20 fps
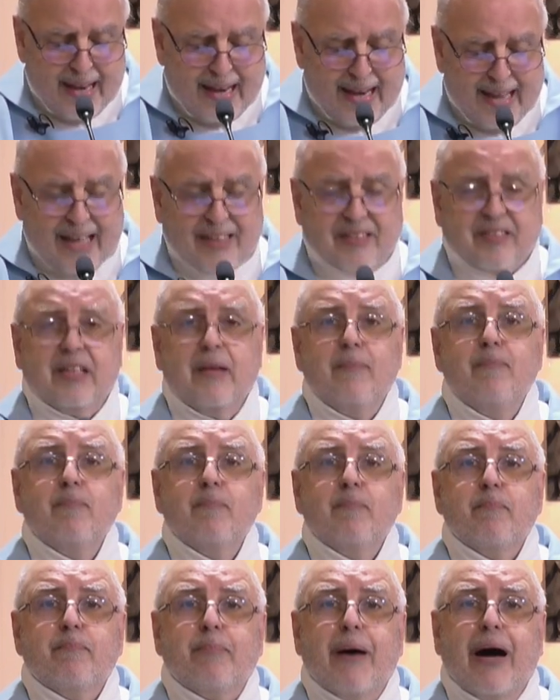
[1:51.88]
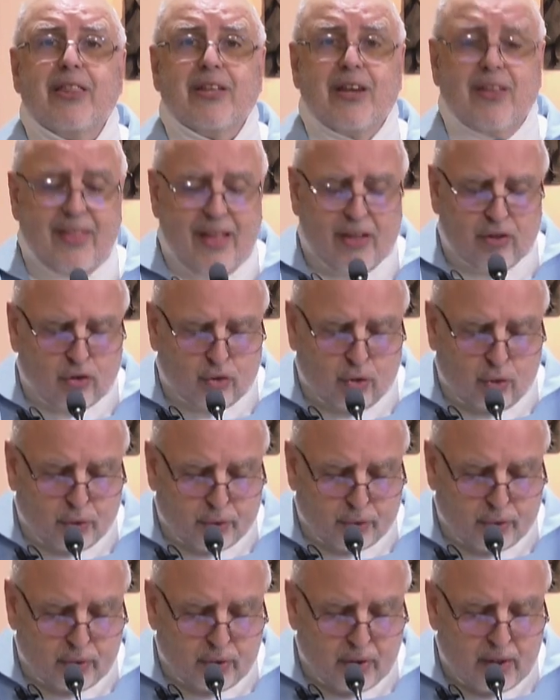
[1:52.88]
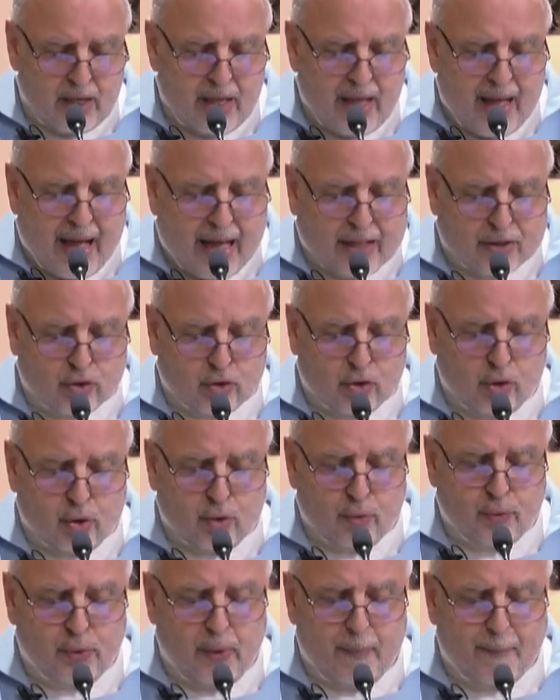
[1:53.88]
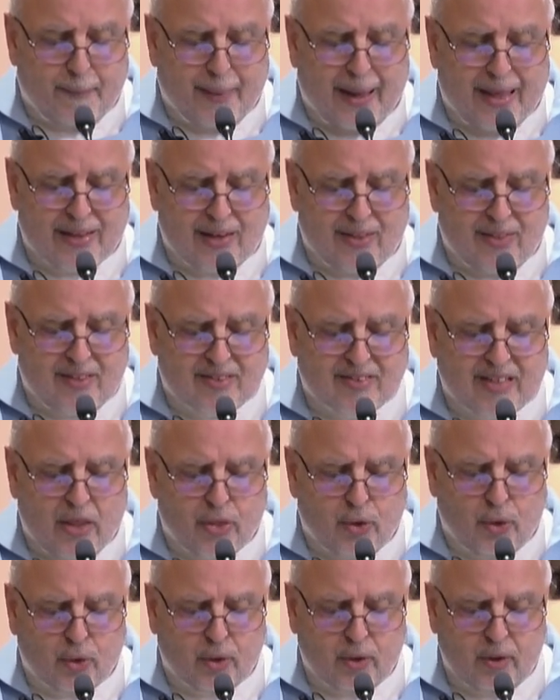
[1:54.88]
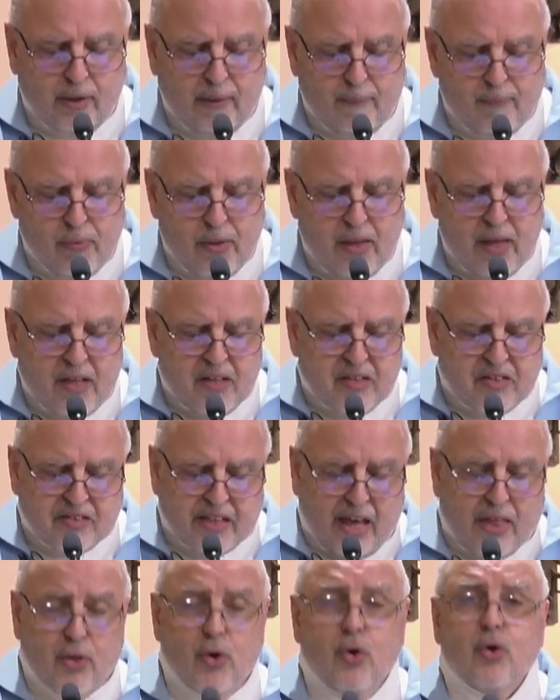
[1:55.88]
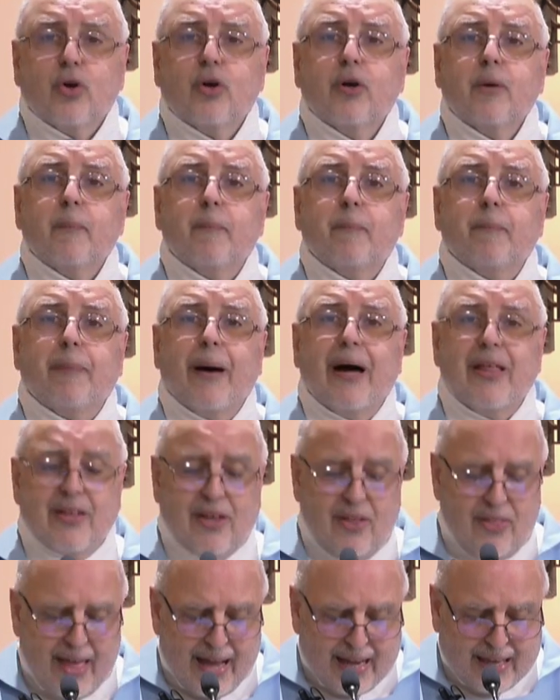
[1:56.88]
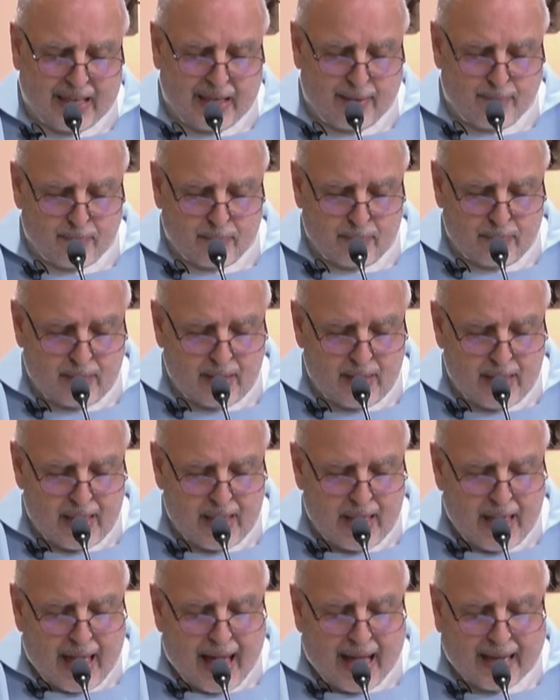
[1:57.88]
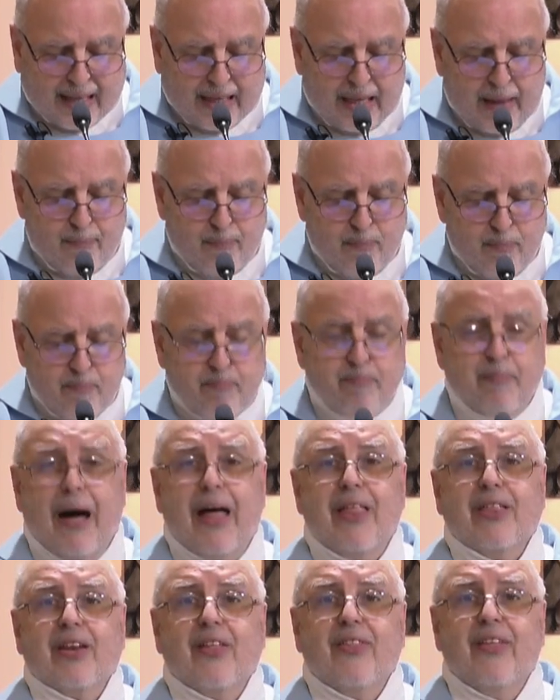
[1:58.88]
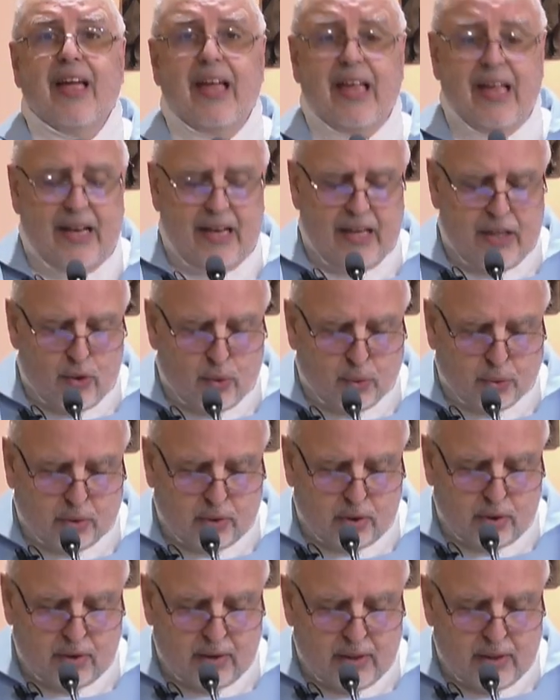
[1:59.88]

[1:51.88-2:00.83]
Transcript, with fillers: Eliasim padre de Azor, Azor fue padre de Sadoc, Sadoc padre de Akim, Akim padre de Eliud,